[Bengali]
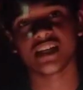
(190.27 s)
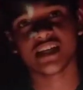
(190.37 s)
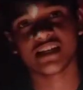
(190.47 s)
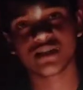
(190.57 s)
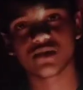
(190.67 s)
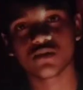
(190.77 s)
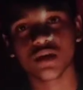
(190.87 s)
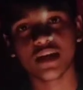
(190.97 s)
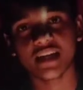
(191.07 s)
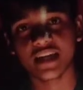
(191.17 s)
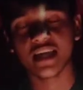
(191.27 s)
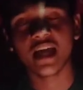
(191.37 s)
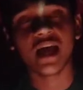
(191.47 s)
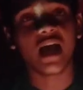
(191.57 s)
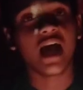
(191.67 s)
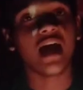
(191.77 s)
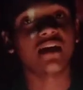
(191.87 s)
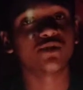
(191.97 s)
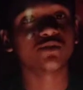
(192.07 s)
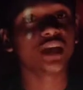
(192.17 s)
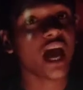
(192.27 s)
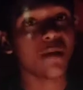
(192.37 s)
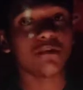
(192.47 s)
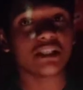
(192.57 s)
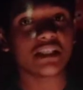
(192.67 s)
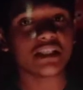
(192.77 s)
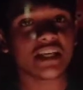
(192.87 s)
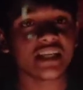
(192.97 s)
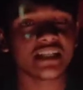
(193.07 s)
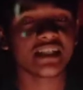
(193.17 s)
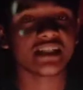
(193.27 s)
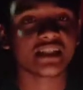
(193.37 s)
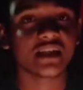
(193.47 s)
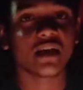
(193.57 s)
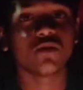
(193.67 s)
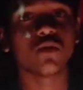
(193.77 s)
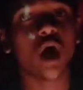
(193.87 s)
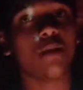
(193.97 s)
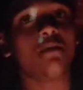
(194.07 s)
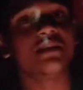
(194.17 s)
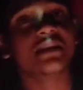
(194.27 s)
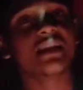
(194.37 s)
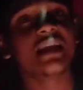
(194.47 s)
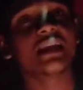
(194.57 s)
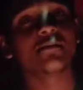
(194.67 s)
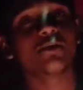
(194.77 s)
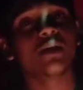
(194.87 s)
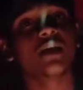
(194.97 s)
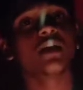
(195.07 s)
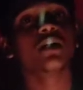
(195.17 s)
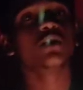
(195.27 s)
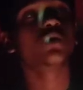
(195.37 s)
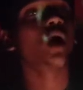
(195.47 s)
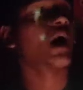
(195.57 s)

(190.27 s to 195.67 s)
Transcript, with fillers: আছে গাইস তো এটাই আর যদি আমি জিতে যাই ঠিক আছে তো আমি জিতে গেলে পরে তো